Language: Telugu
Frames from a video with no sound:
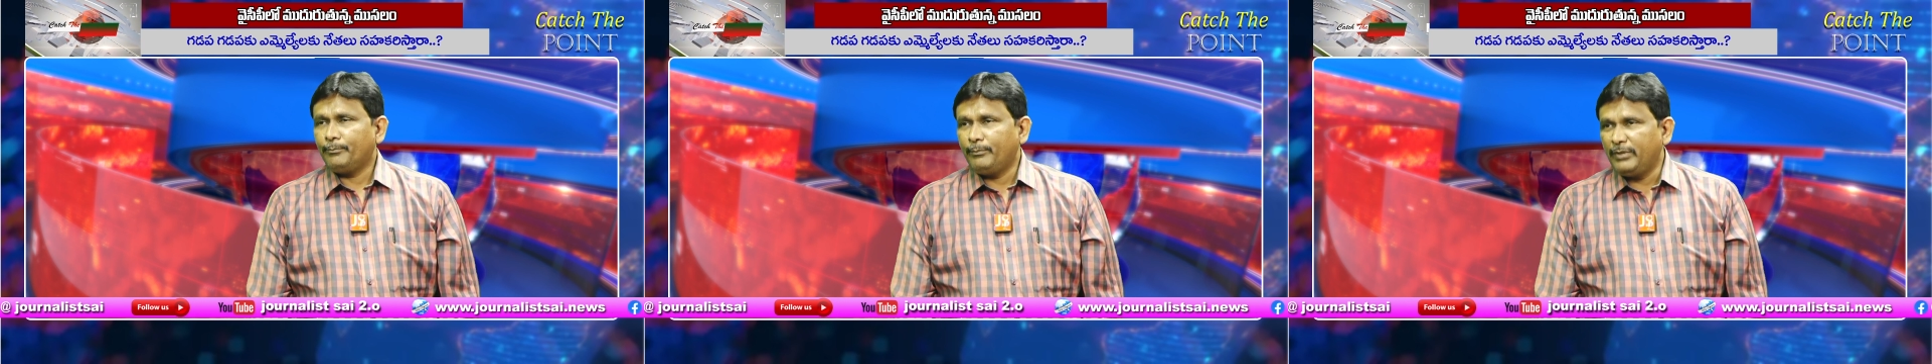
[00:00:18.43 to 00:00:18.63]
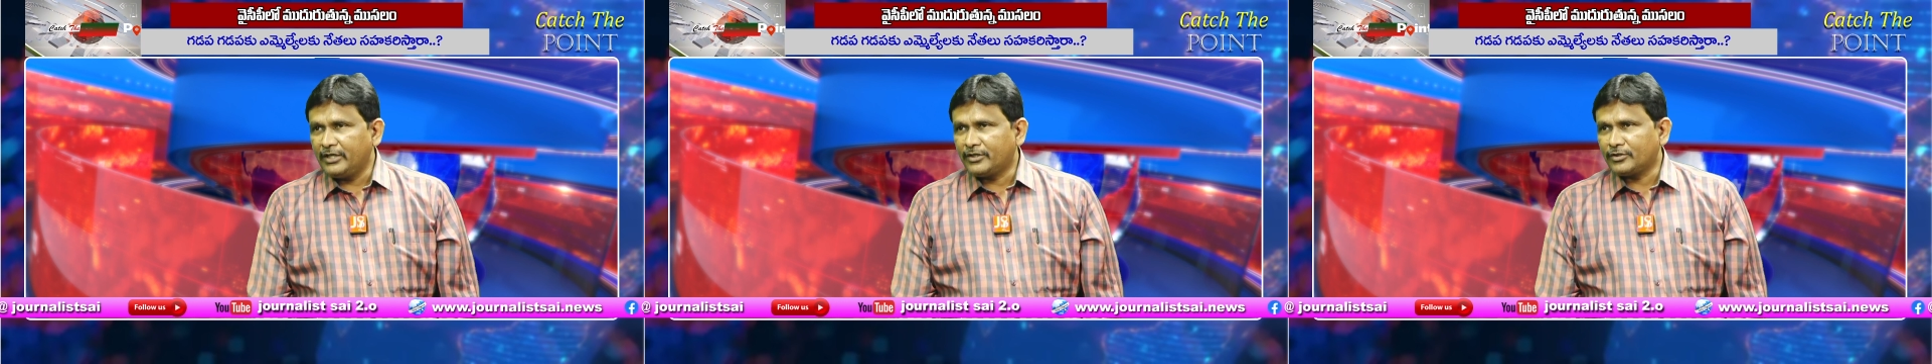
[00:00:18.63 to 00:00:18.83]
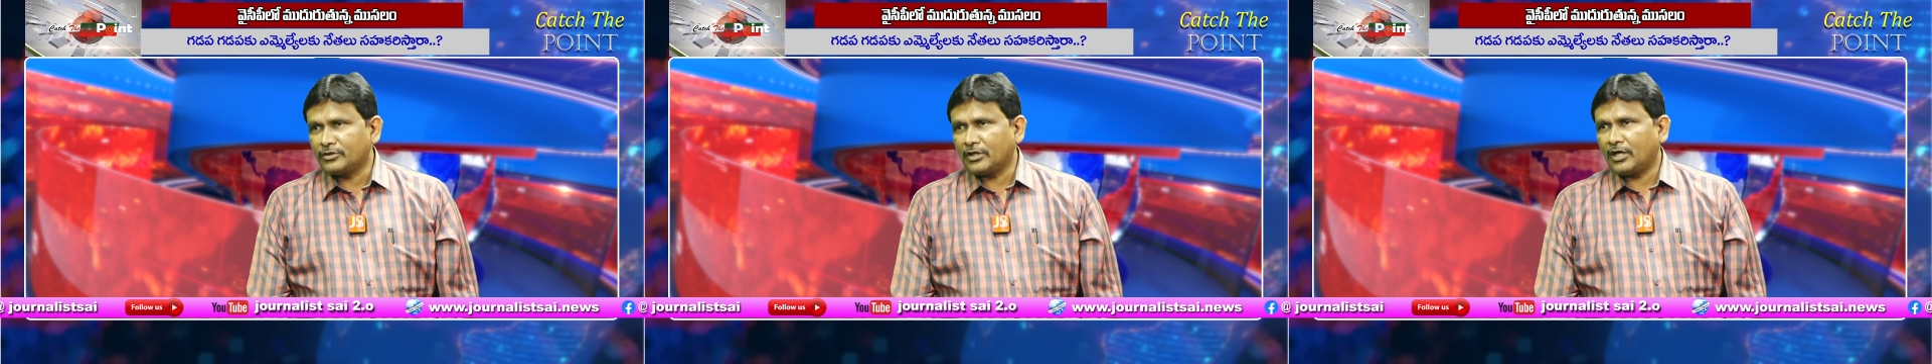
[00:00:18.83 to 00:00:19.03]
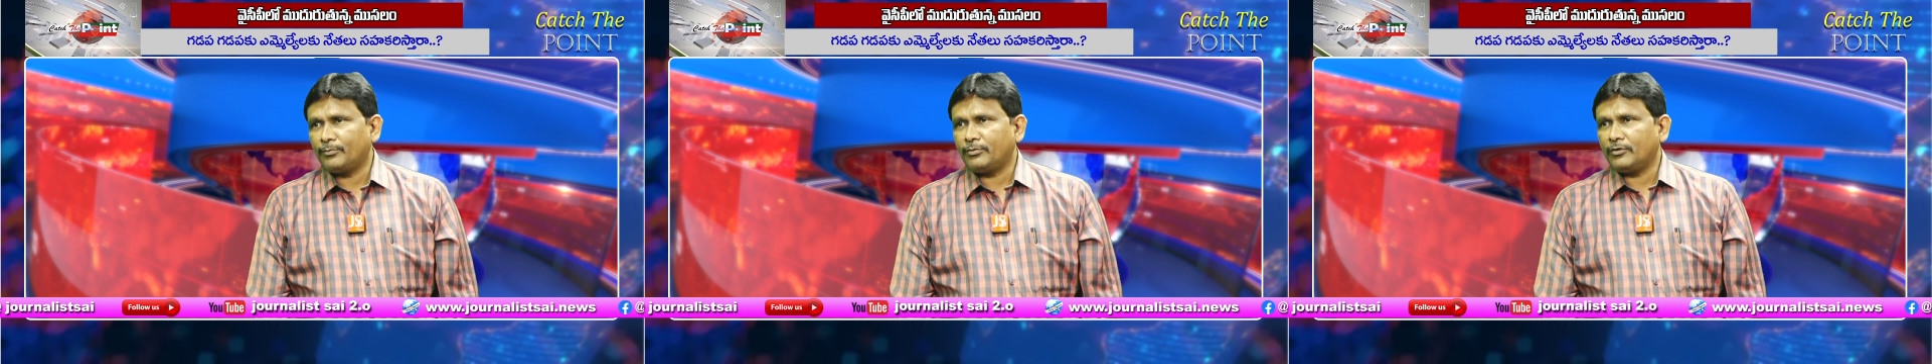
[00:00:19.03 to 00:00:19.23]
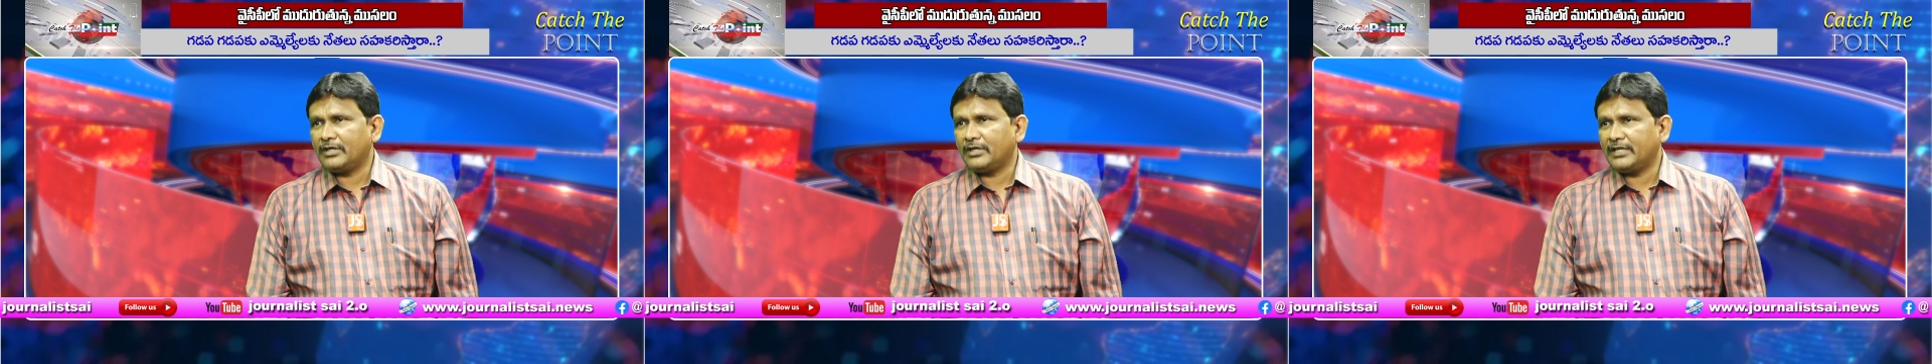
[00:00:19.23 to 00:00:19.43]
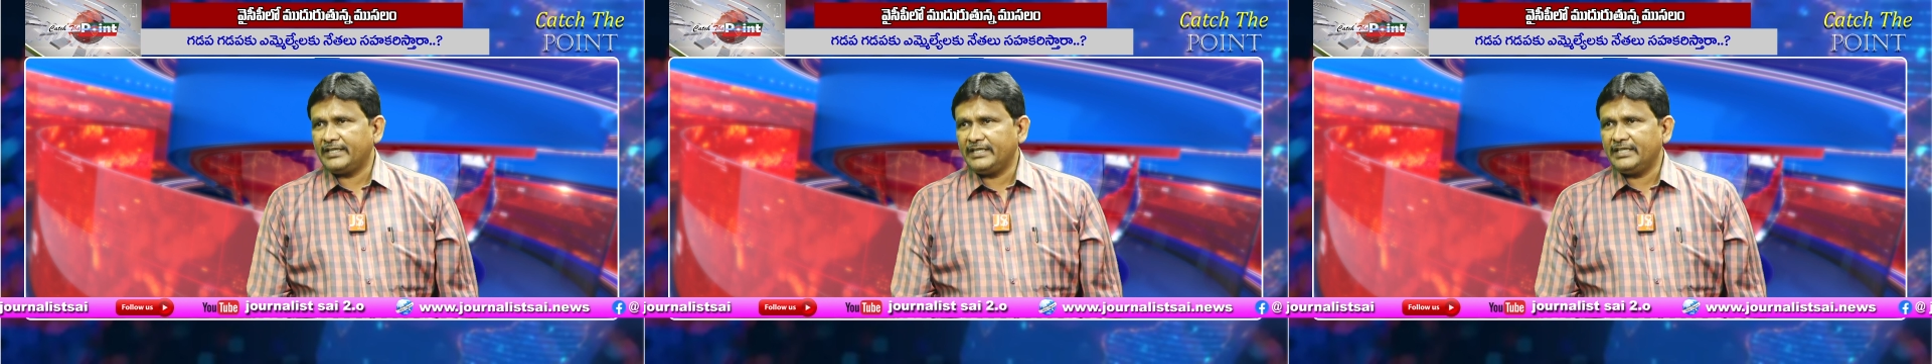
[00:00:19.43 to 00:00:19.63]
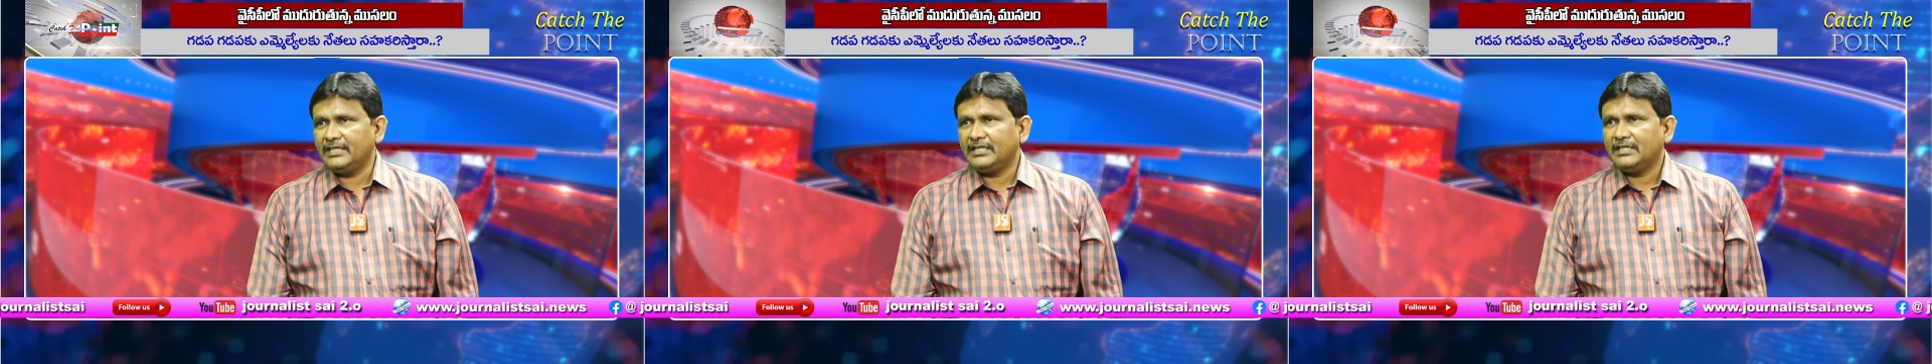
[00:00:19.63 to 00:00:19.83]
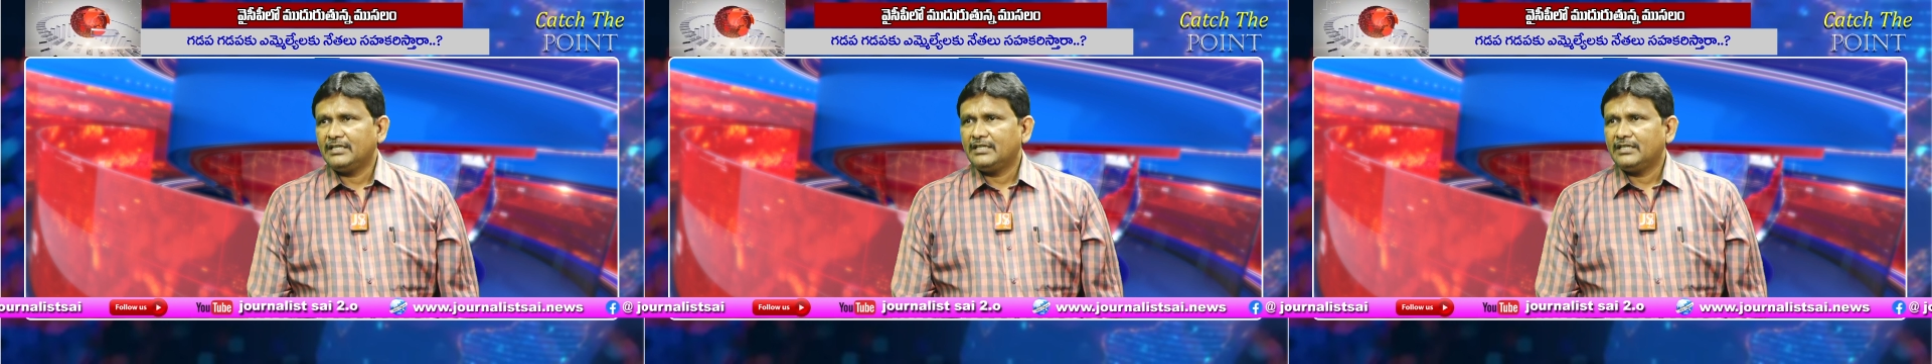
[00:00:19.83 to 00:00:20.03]
బెల్ట్ షాపులు ఉన్నాయి
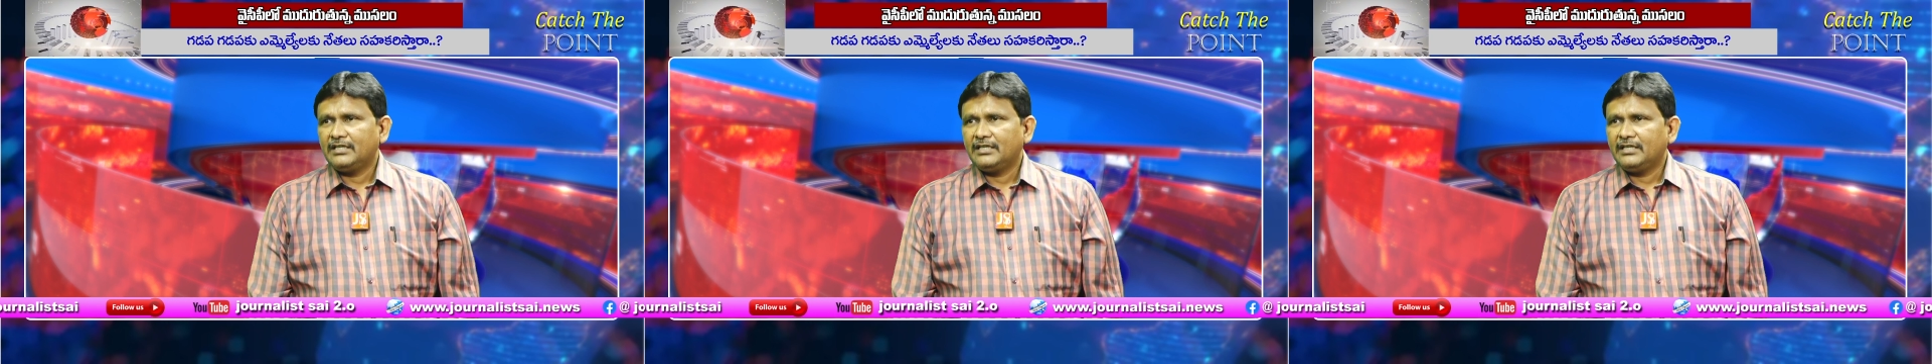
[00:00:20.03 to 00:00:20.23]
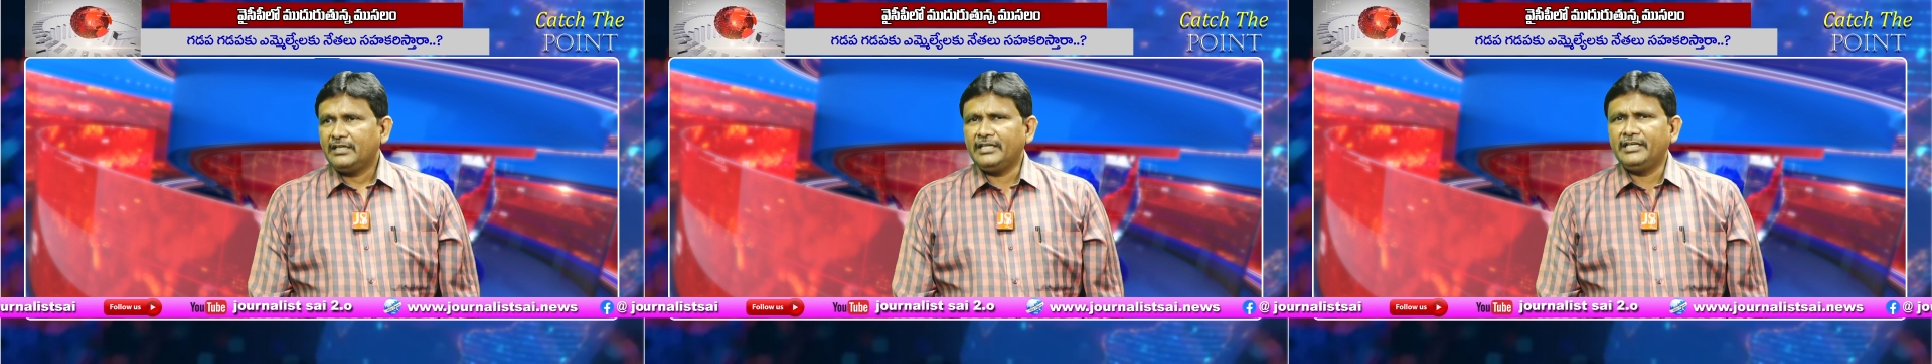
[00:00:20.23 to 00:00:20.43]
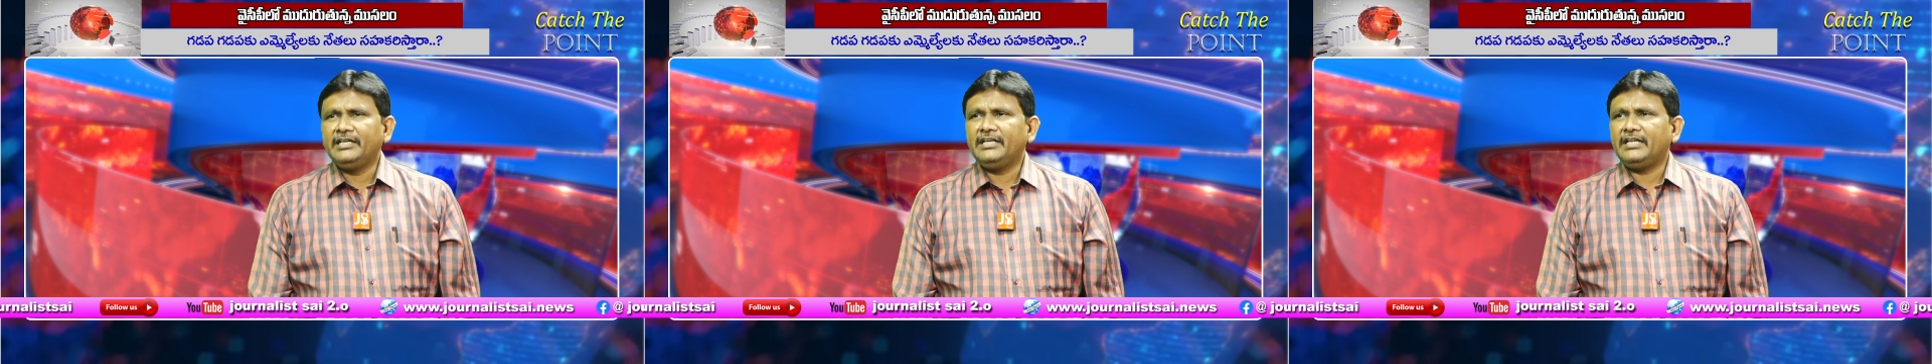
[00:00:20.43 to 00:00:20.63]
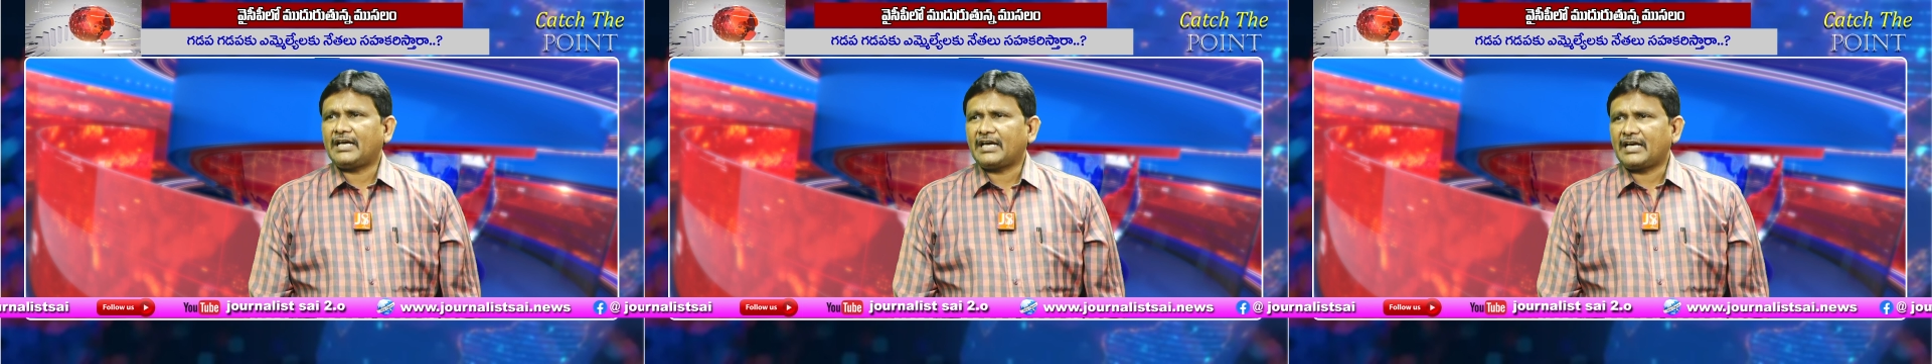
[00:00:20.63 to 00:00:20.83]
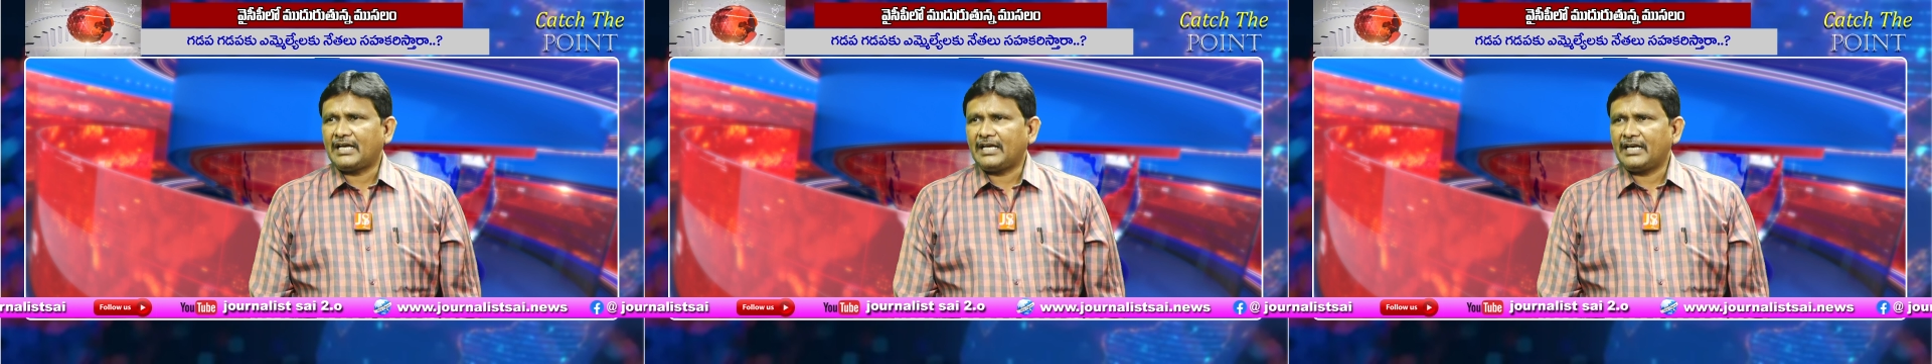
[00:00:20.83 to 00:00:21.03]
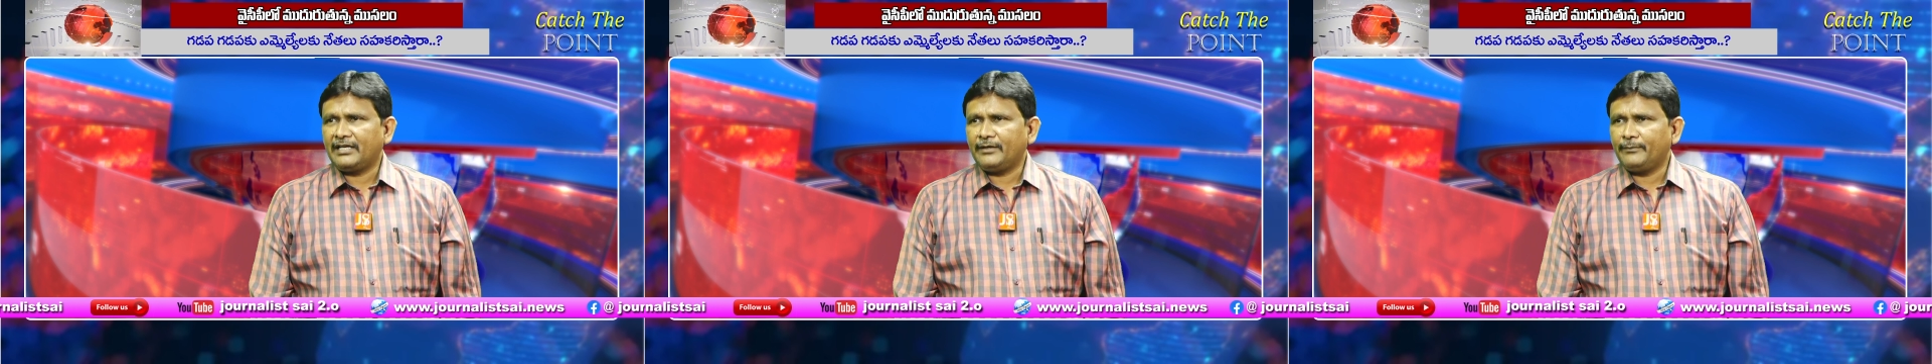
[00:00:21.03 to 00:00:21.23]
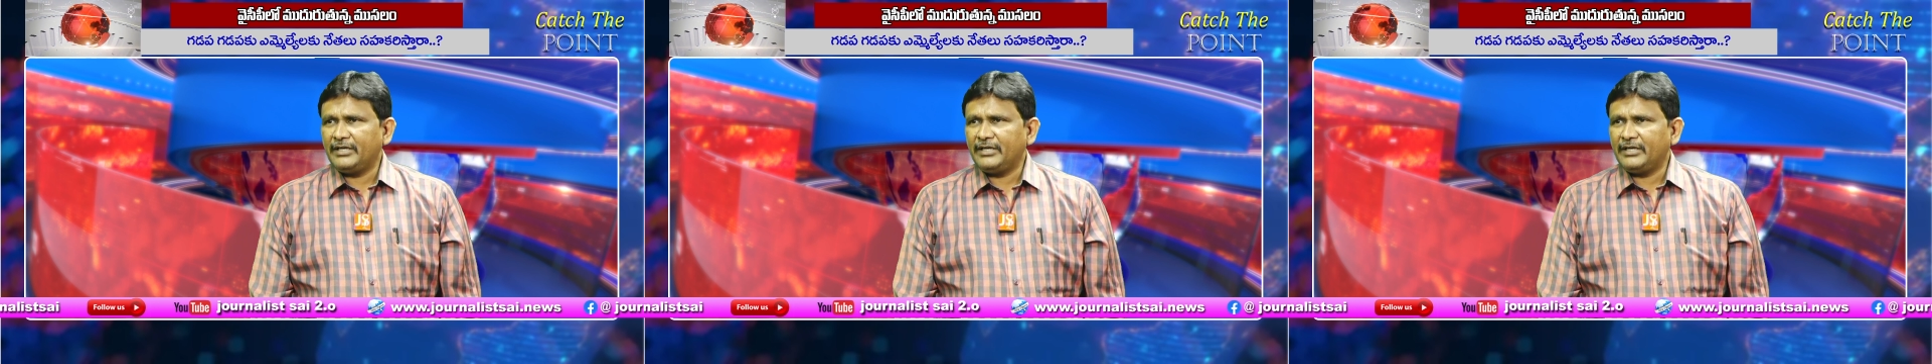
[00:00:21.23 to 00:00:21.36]
ఇన్ని రకాలైన